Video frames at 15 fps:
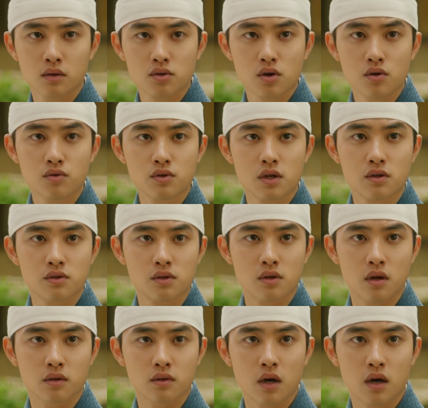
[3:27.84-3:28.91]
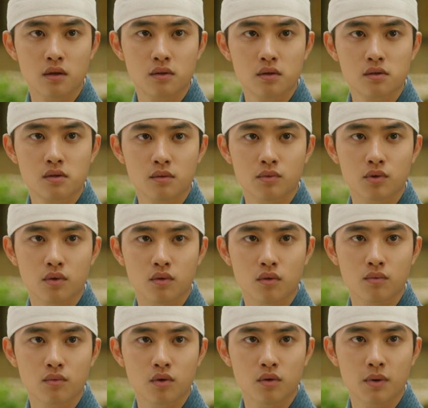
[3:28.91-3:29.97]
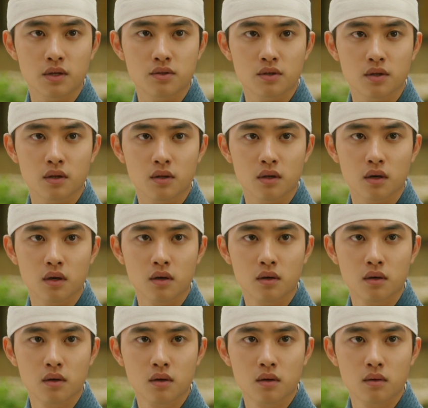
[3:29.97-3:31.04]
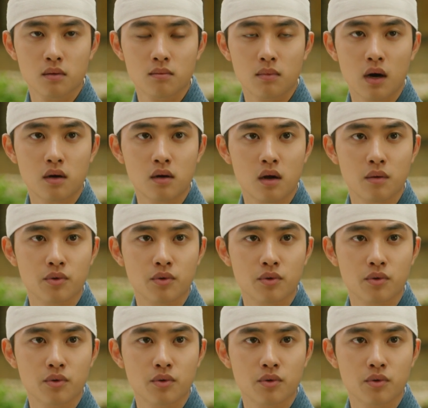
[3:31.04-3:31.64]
천우산에서 나는 다른 특산물을 곡물로 바치겠다. 말을